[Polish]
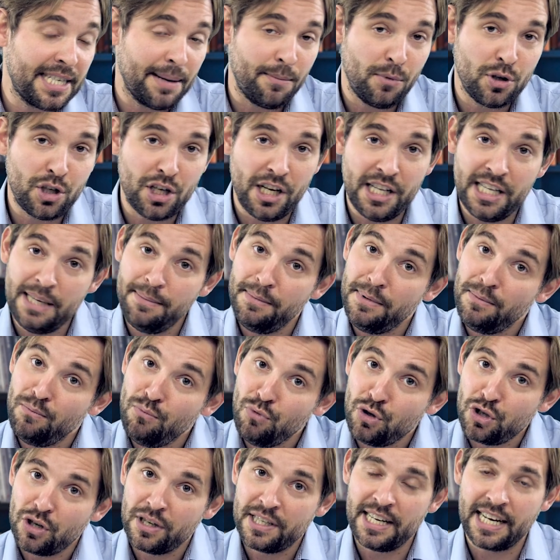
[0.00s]
samodzielnymi,
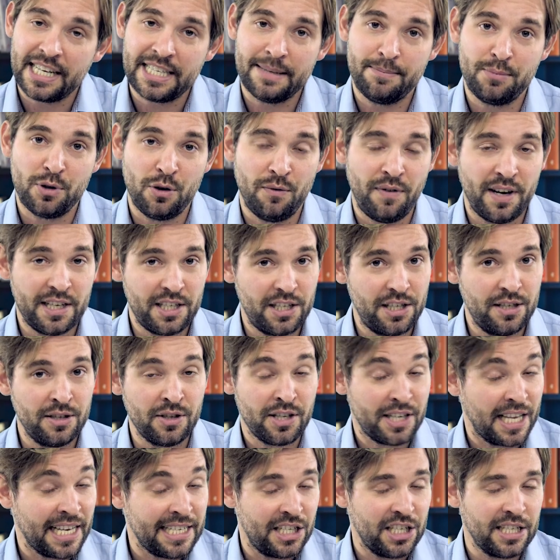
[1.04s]
muszą zaakceptować,
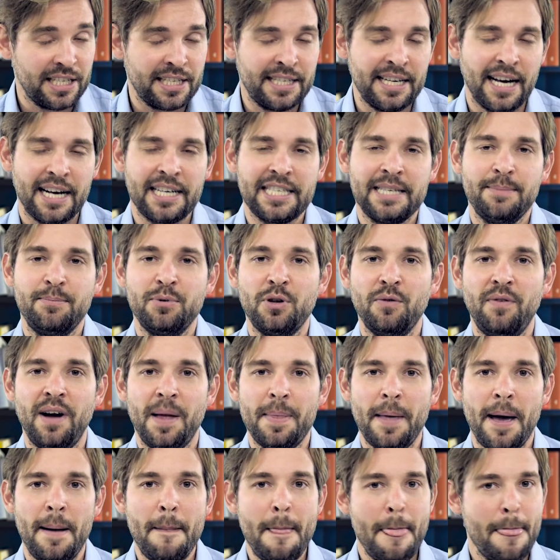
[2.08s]
zostać
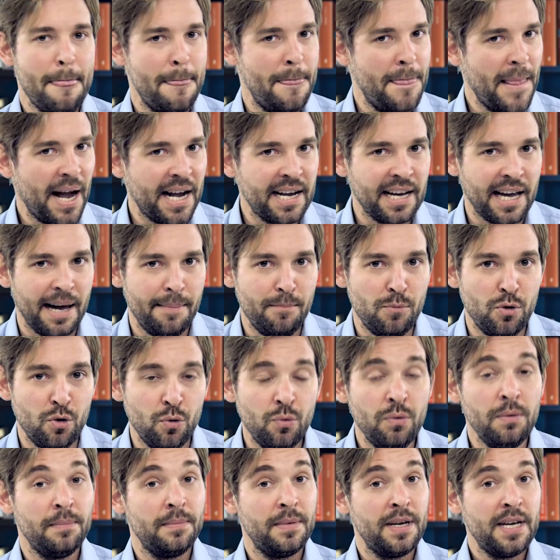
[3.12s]
zaakceptowane na
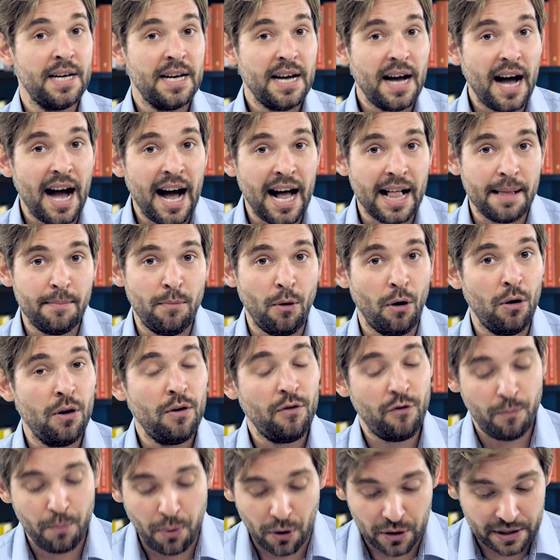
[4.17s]
Kremlu albo
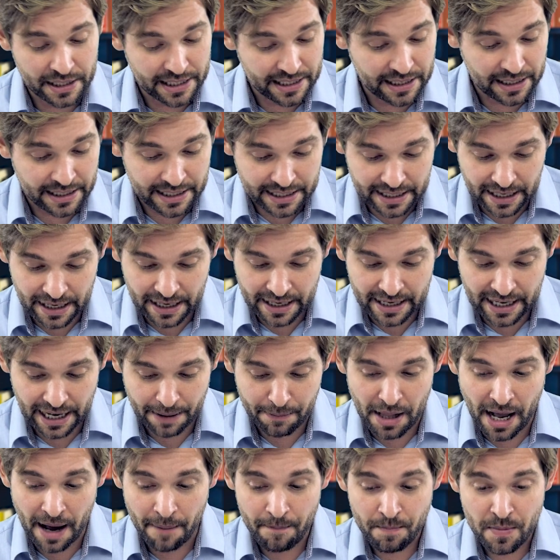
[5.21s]
wprost z
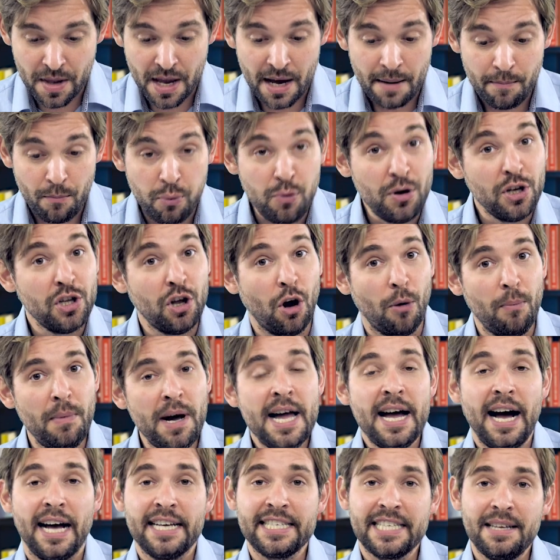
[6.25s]
Kremla płyną.
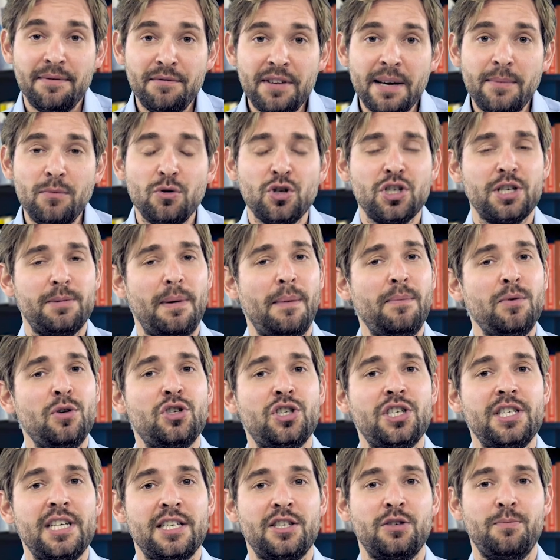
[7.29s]
A z tym wiemy, że mamy do
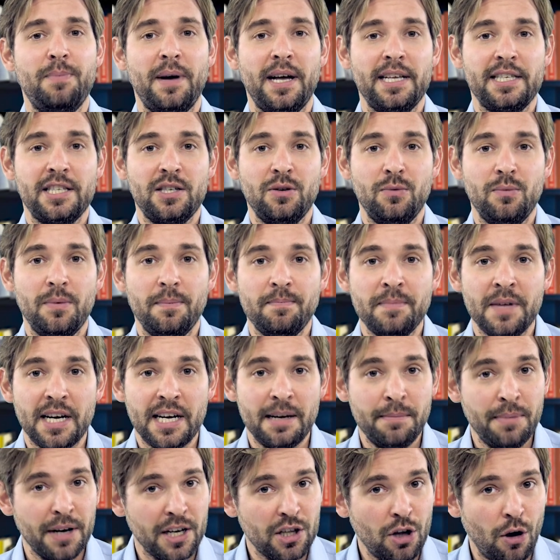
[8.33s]
czynienia z operacją mm,
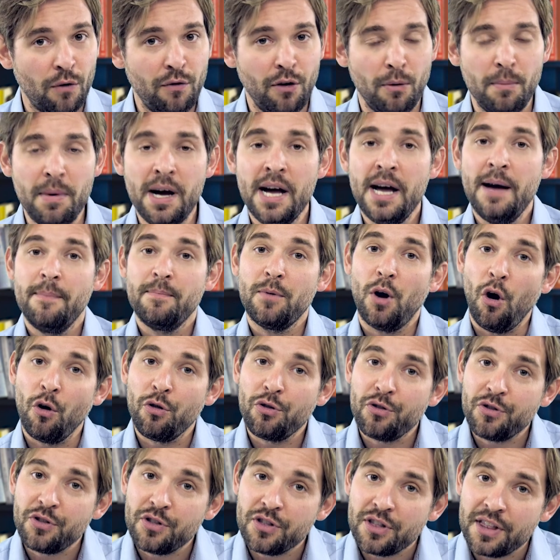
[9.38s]
hybrydową.
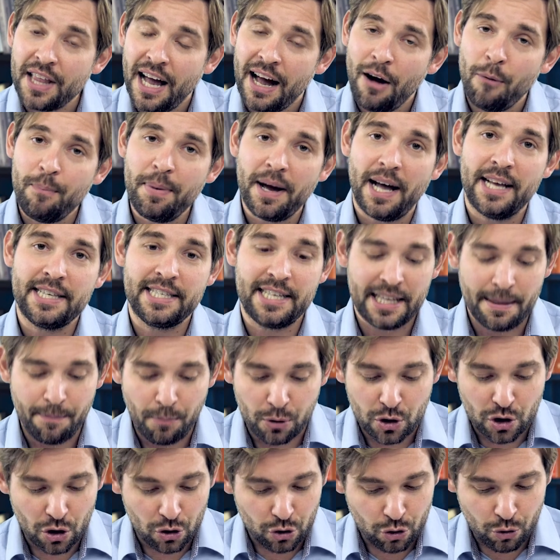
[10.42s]
O, ta operacja na
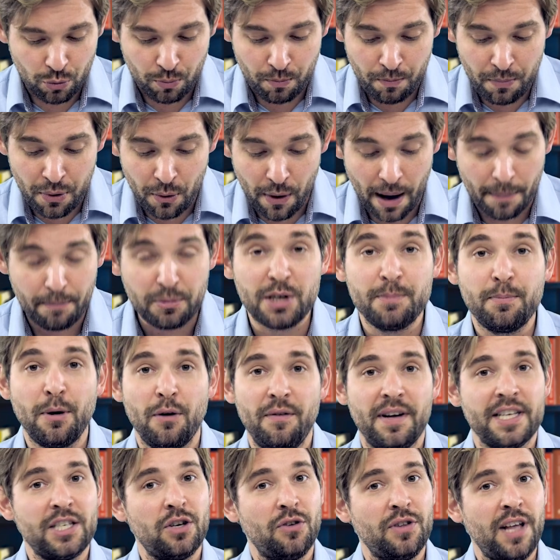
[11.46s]
początku była
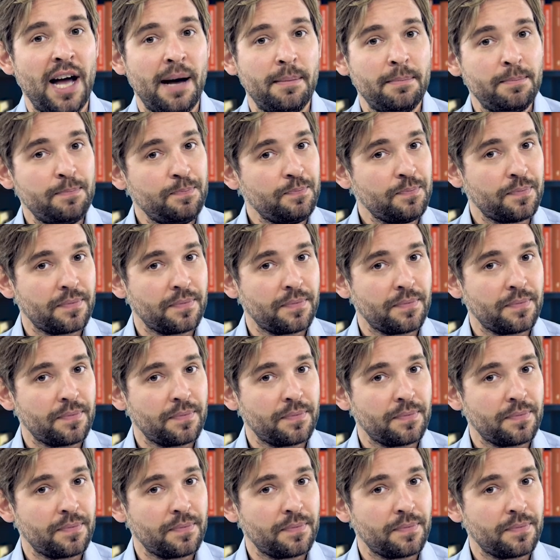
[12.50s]
przeprowadzona